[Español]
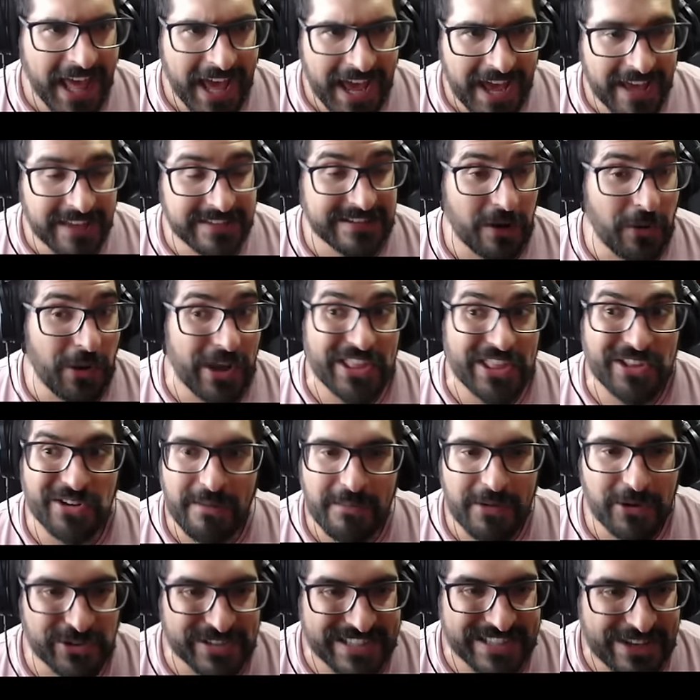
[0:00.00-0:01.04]
Está bueno, ¿ah?
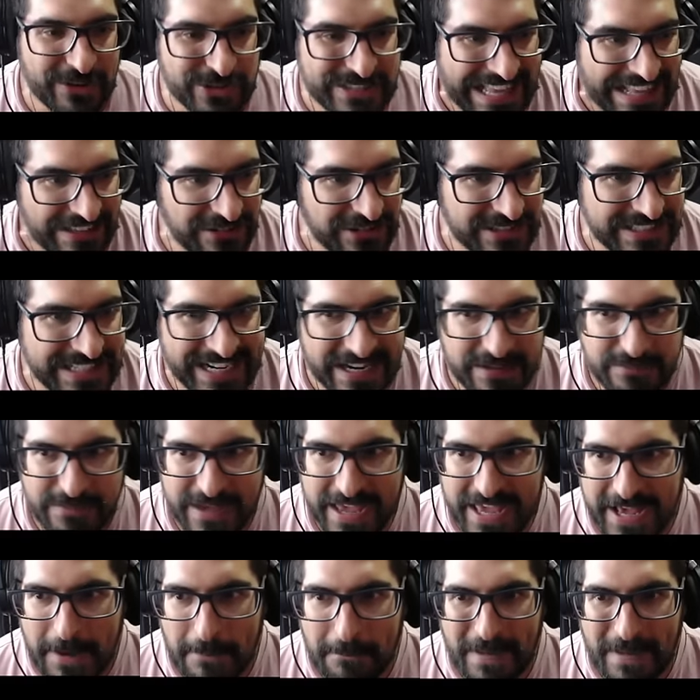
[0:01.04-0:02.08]
me está gustando este
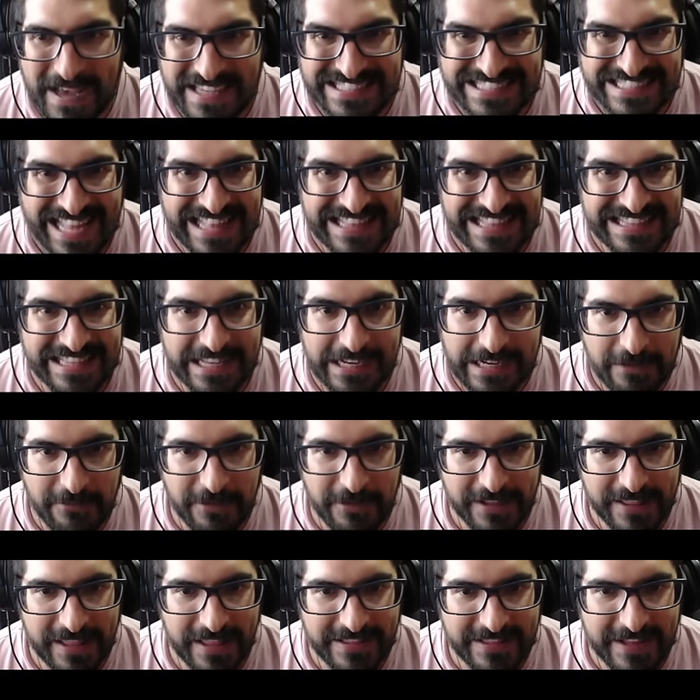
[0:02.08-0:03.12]
remake. Bastante, la
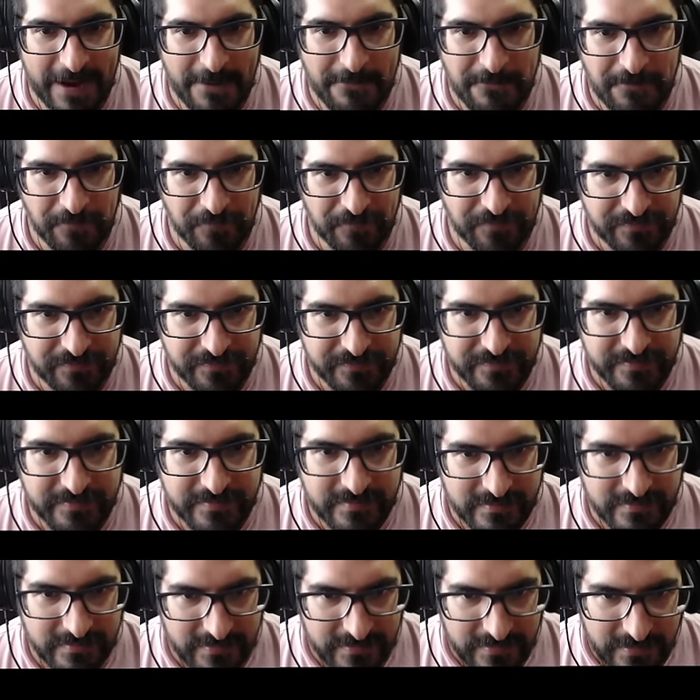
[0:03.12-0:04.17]
verdad.
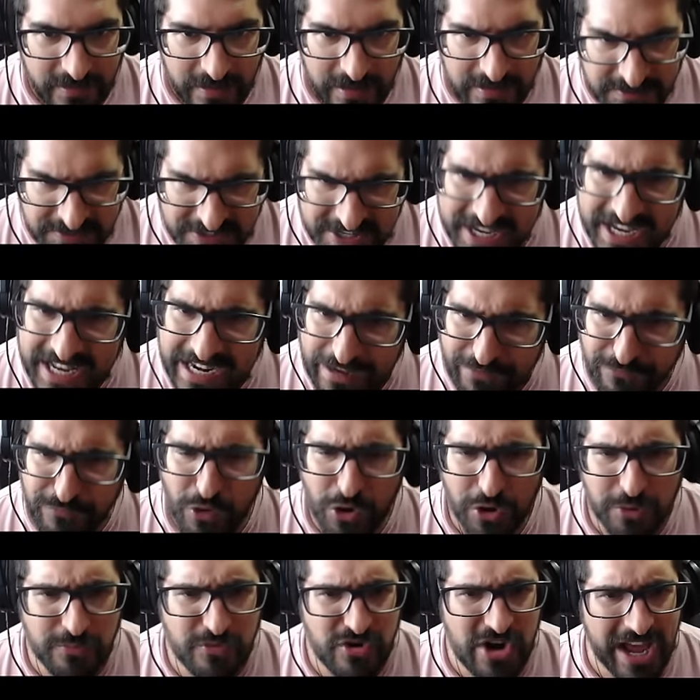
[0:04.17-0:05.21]
¿ah? Sigue la
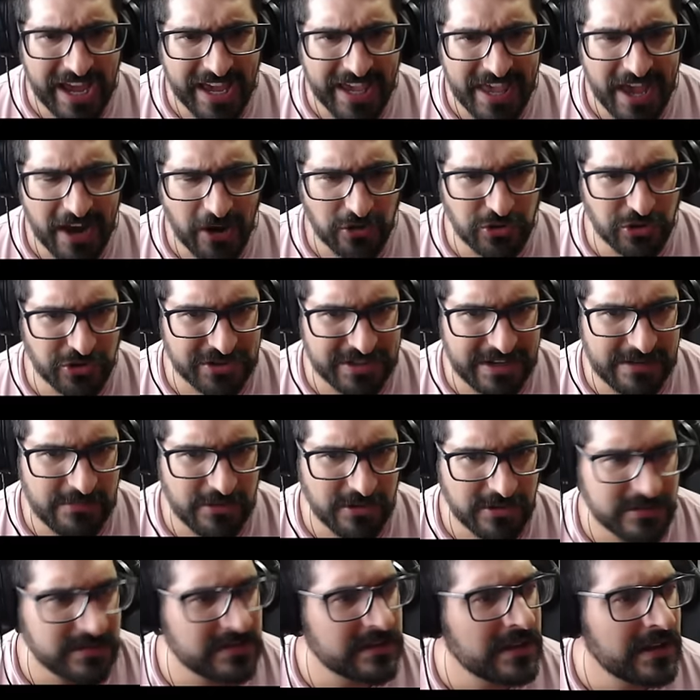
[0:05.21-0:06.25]
fórmula que ya
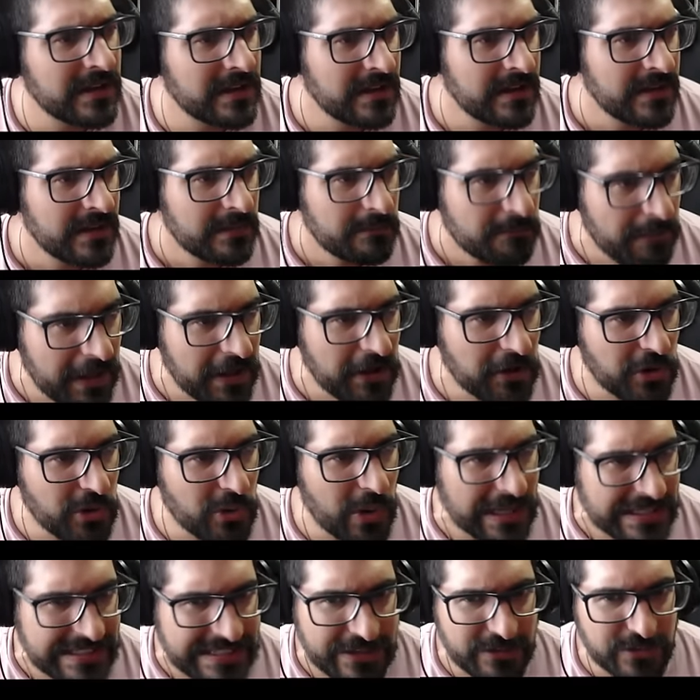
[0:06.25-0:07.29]
conocemos, pero lo
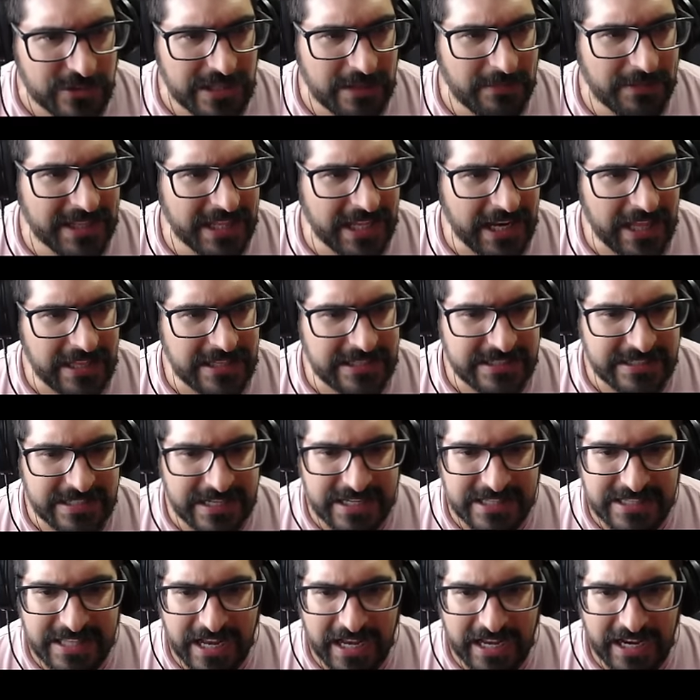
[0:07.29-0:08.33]
hace de una manera
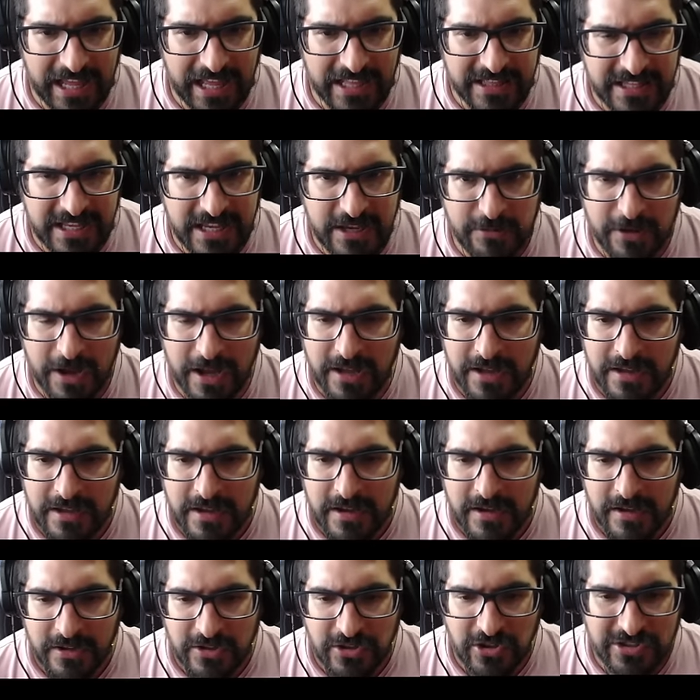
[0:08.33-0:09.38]
distinta, creativa.
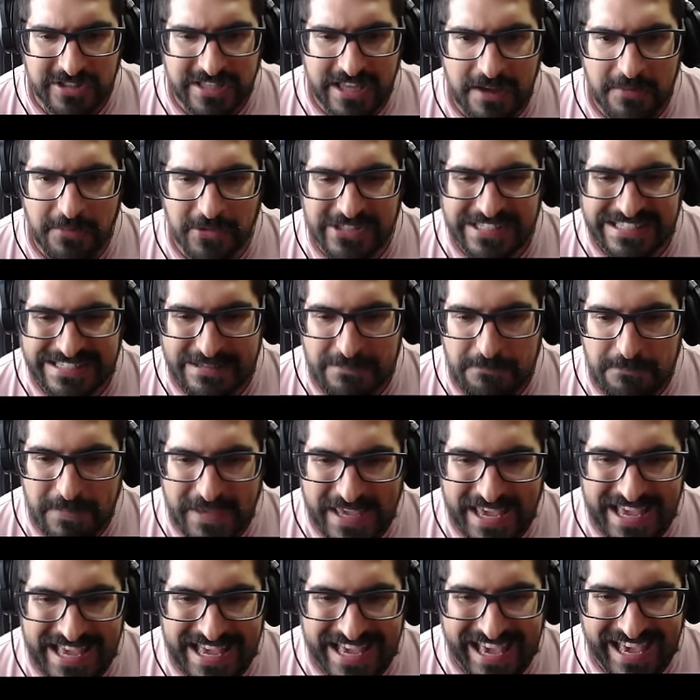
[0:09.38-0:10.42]
No sabemos
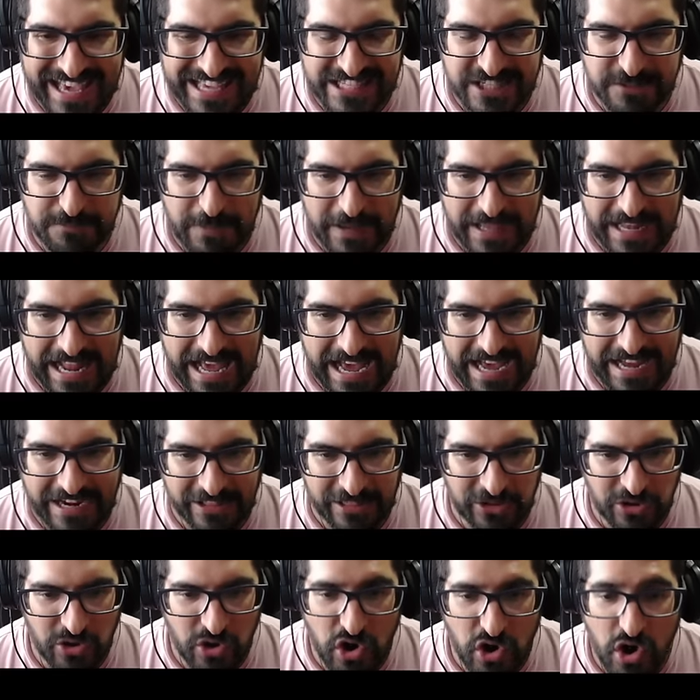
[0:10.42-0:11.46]
bien qué esperar,
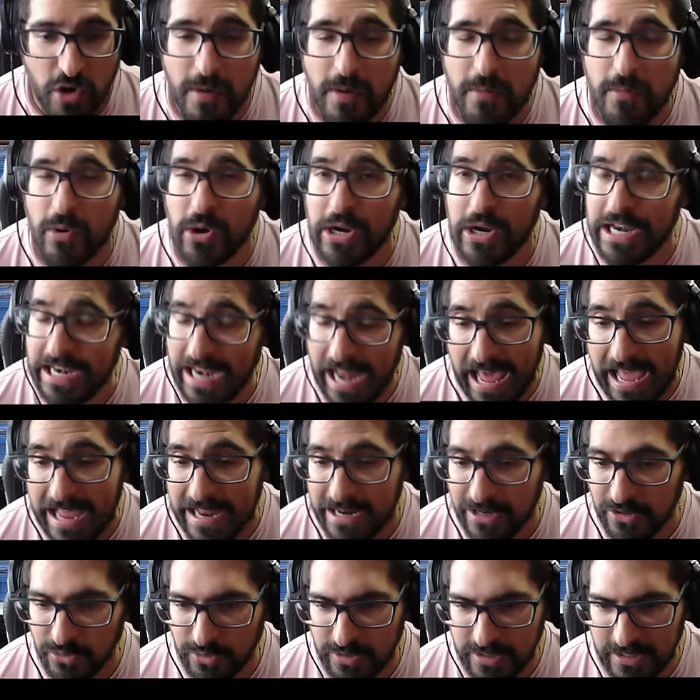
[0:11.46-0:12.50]
¿no? ¿Cómo morirá
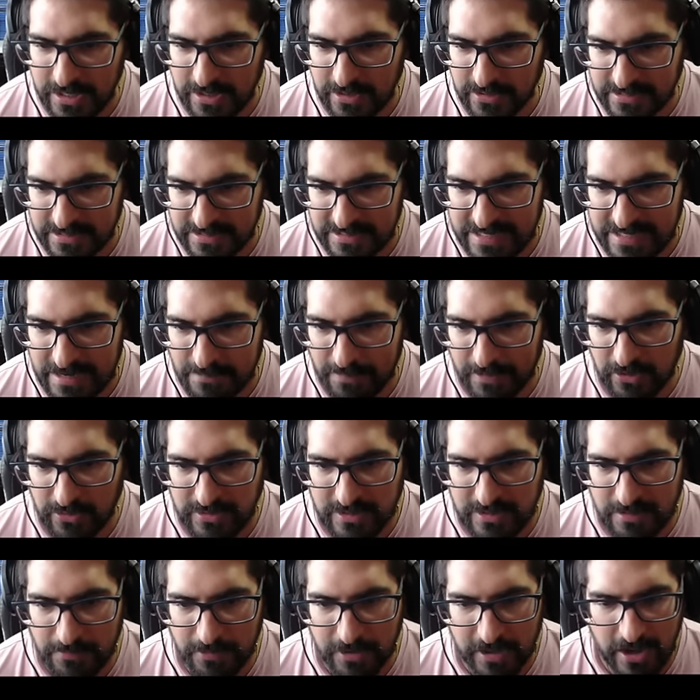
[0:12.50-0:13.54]
el nudillo? Esa es la
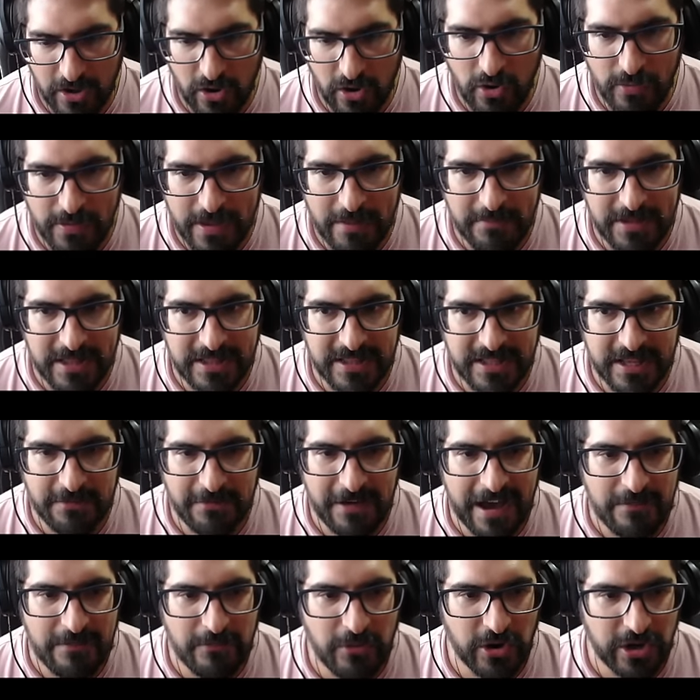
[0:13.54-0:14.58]
pregunta, porque obviamente
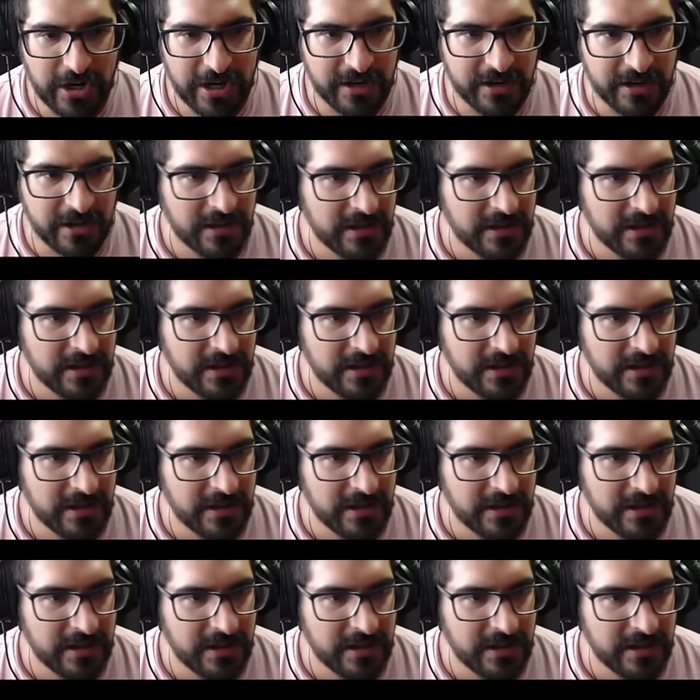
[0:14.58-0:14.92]
va a morir.